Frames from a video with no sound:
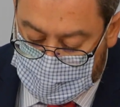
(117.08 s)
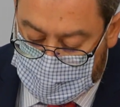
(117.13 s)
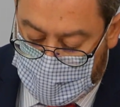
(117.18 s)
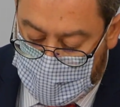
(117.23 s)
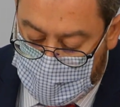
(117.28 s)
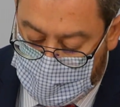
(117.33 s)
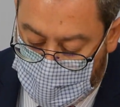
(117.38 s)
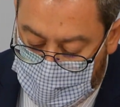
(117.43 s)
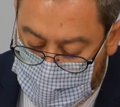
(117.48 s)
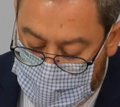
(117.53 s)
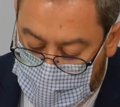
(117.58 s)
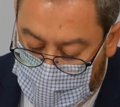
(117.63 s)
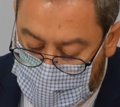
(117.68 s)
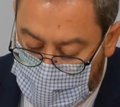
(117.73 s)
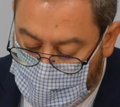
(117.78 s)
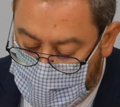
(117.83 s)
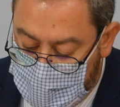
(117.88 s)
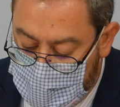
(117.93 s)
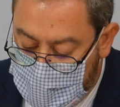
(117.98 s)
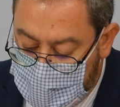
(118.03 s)
de la provincia de
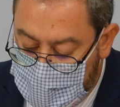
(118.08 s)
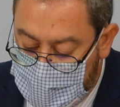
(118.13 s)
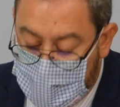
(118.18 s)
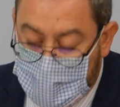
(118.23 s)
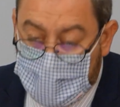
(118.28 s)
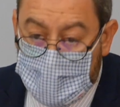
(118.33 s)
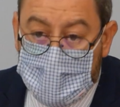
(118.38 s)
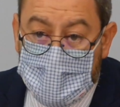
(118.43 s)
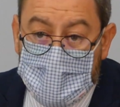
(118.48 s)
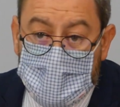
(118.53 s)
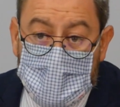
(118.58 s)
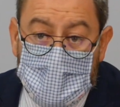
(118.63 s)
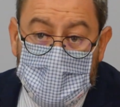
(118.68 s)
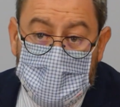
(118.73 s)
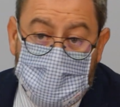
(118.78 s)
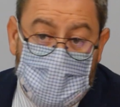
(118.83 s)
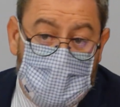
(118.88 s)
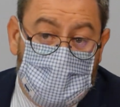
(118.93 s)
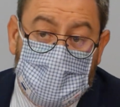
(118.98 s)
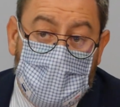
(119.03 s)
Guadalajara,
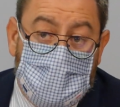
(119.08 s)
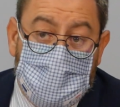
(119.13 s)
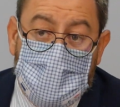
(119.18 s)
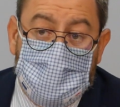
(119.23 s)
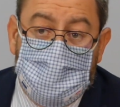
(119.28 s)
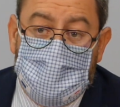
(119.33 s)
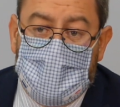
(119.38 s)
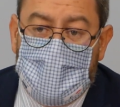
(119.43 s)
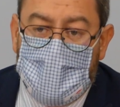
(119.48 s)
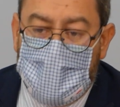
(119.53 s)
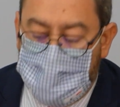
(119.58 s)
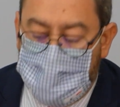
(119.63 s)
pero también vienen a